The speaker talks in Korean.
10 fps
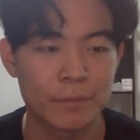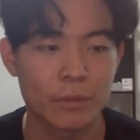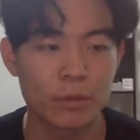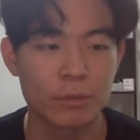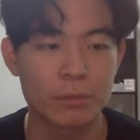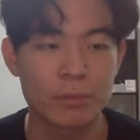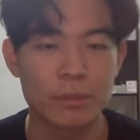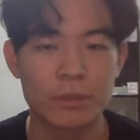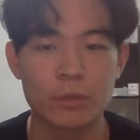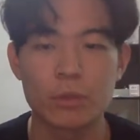여러분이
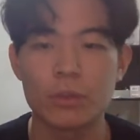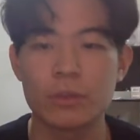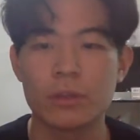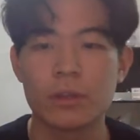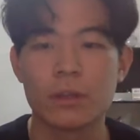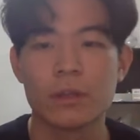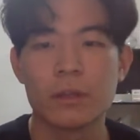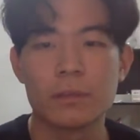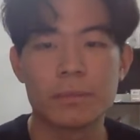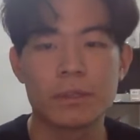비트코인
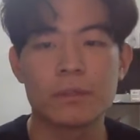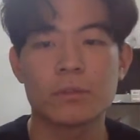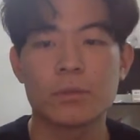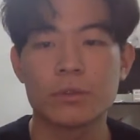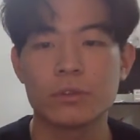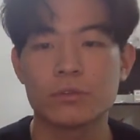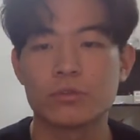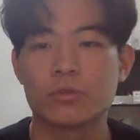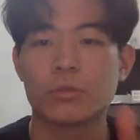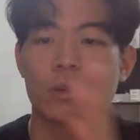비트코인을
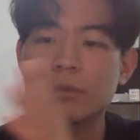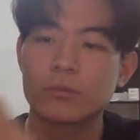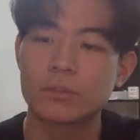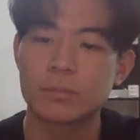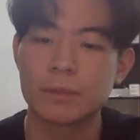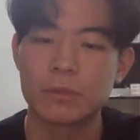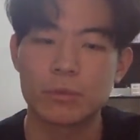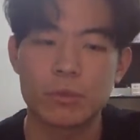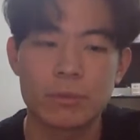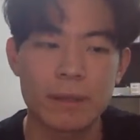주고 한쪽에서
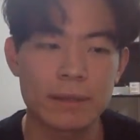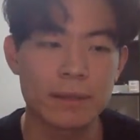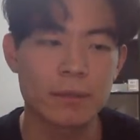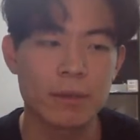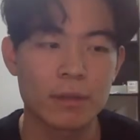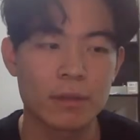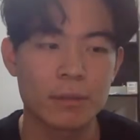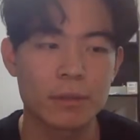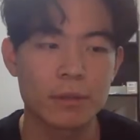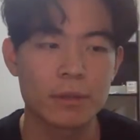비트코인을 받는다고
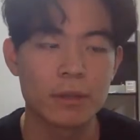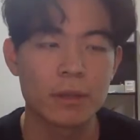한다면은